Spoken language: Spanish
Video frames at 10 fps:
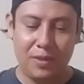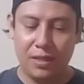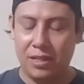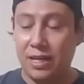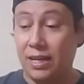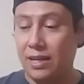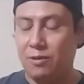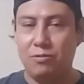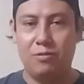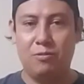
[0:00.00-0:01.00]
que agarra
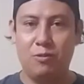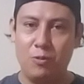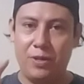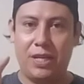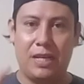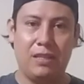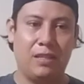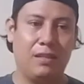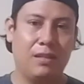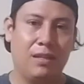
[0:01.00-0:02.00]
un,
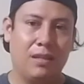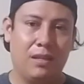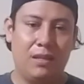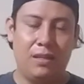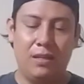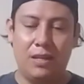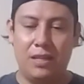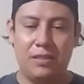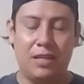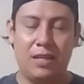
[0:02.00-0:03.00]
lubricante y le
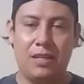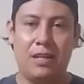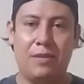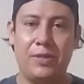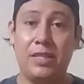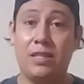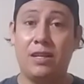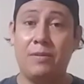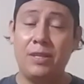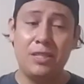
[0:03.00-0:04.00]
dice a la, viejita,
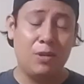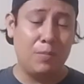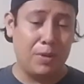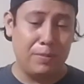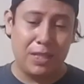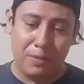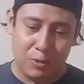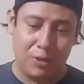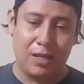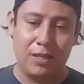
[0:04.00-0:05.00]
a ver señora, permítame
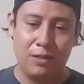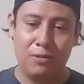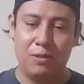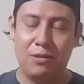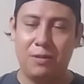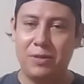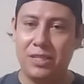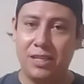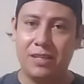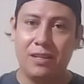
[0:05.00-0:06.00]
su carrito, dijo, le voy a
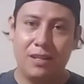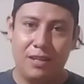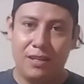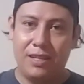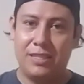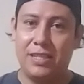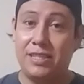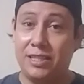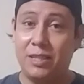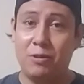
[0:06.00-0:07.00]
echar este
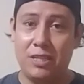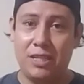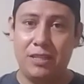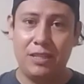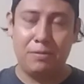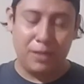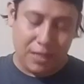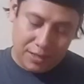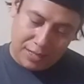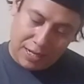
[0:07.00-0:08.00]
aceitito en las llantitas,
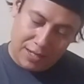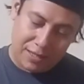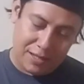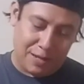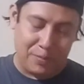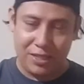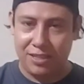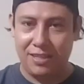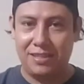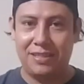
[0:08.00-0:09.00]
Y ya le empieza a
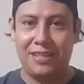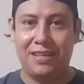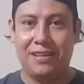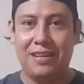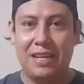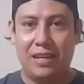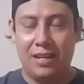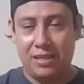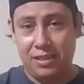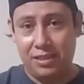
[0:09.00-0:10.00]
echar este,
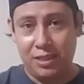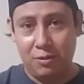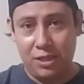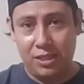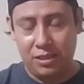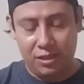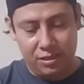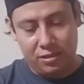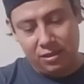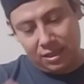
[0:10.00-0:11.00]
el aceitito en las
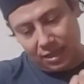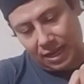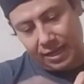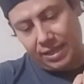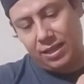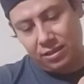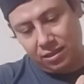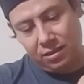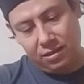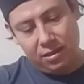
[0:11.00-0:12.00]
llantitas y la gira
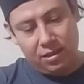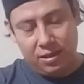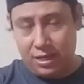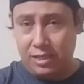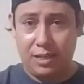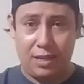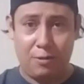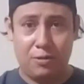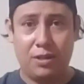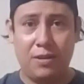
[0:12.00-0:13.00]
así y le echa la
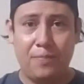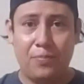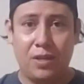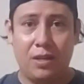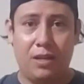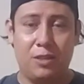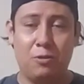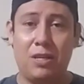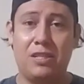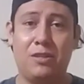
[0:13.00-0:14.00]
otra. En eso
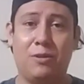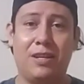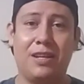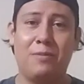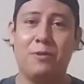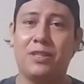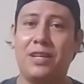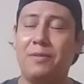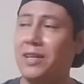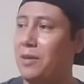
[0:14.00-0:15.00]
la señora que voltea
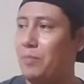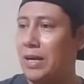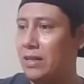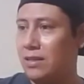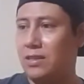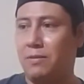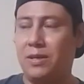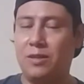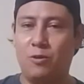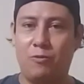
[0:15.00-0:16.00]
a ver el pan que
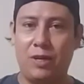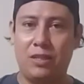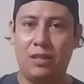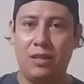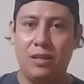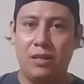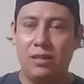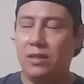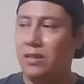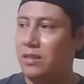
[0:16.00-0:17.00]
estaba en oferta
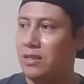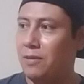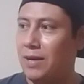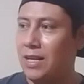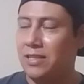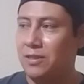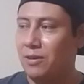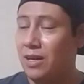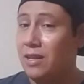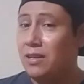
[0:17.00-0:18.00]
y se va la señora.